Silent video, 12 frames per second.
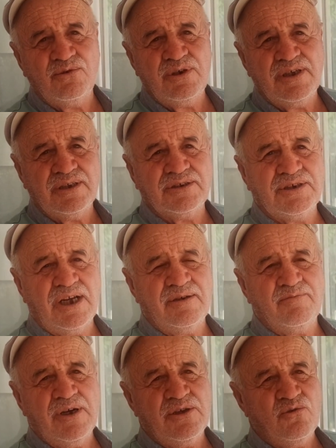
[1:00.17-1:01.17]
öyle.
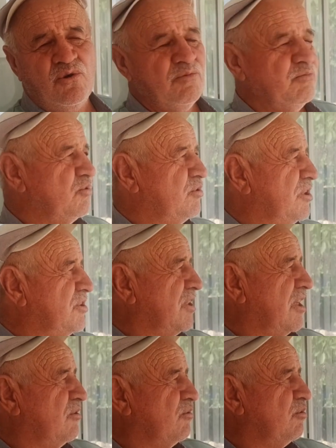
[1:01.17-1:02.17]
Çanman yok burada.
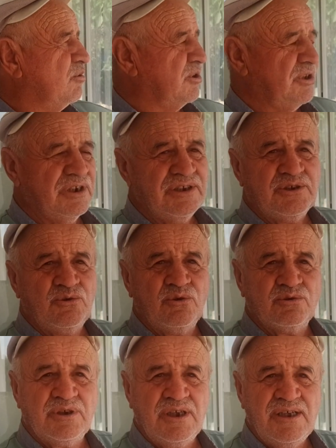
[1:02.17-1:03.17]
Çan, o, kilise
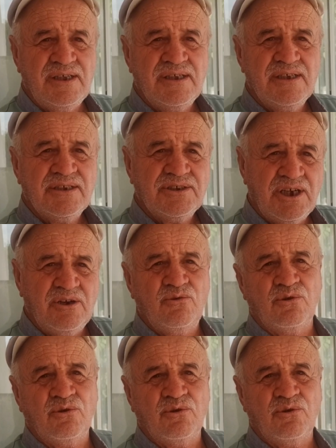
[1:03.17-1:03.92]
olsa çan